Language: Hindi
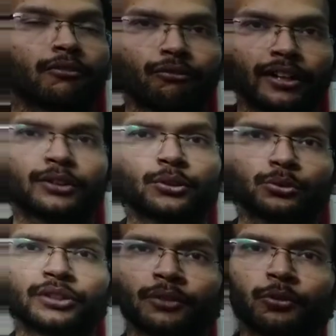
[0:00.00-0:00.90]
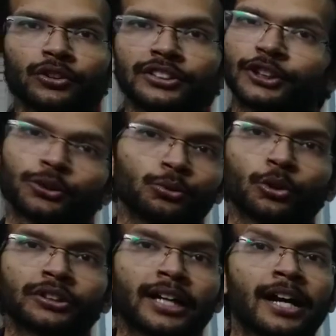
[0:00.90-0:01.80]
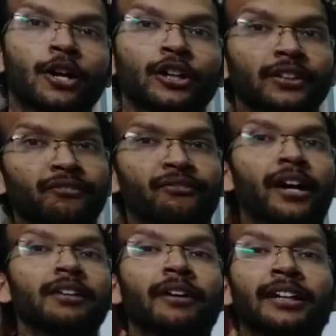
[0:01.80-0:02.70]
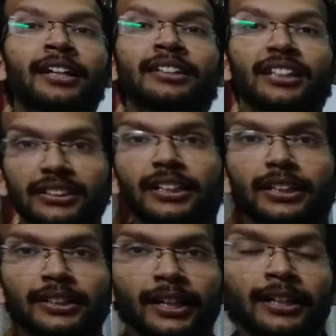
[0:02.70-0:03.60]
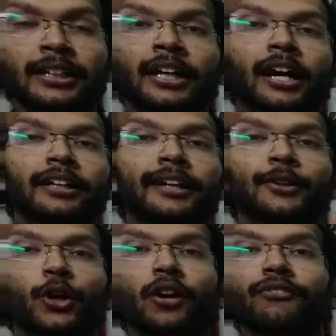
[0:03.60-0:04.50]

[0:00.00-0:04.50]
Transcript: वन टू थ्री फोर से शुरू होता है और ये फाइव हंड्रेड तक जाता है यानी टॉप